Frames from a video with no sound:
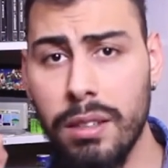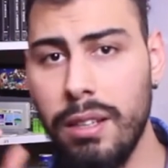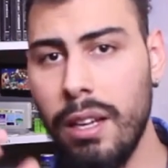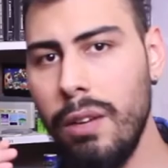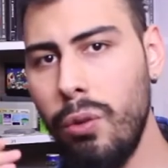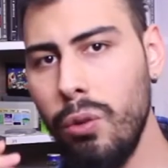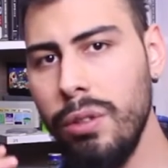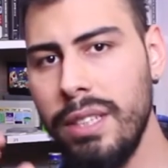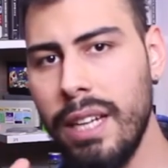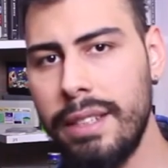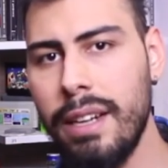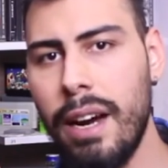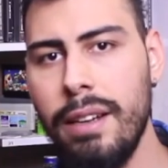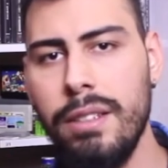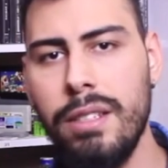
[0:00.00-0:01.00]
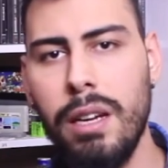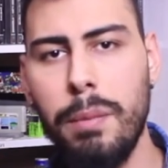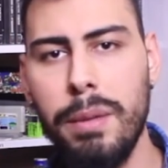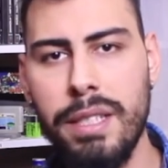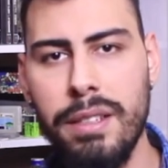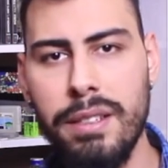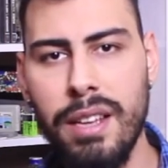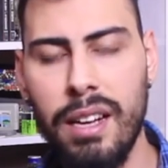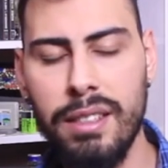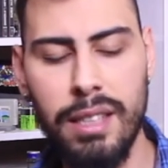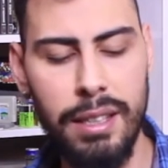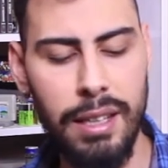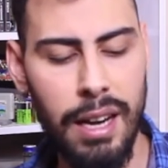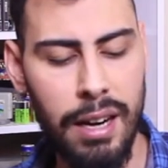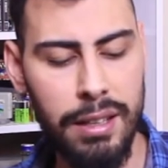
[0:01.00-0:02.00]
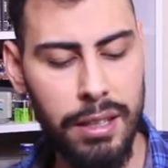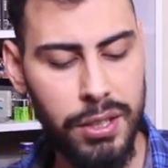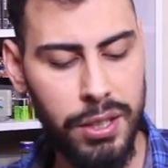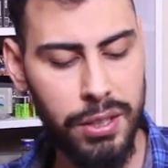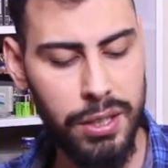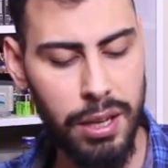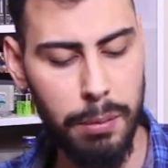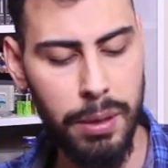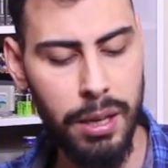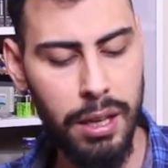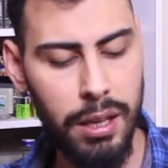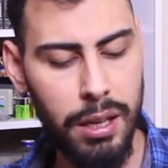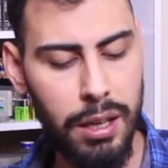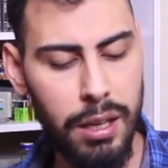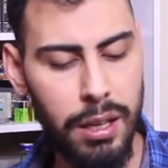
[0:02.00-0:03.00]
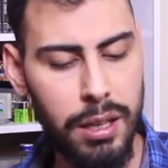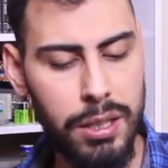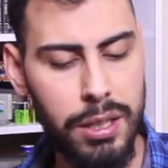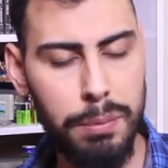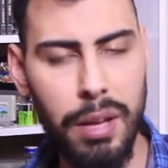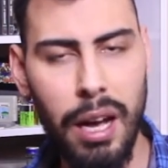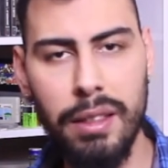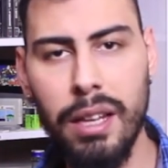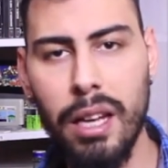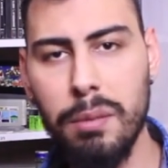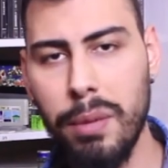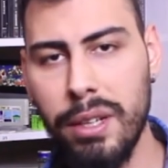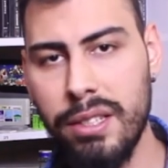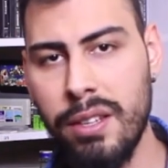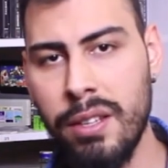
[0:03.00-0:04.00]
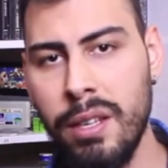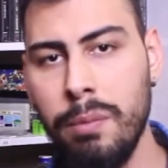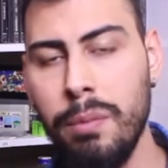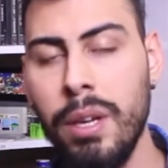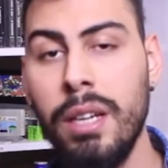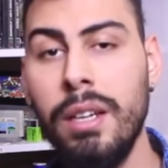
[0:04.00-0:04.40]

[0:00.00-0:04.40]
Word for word: Telefonun detaylı incelemesini zaten ileride çıkacağım. Şimdi anlatmak istediğim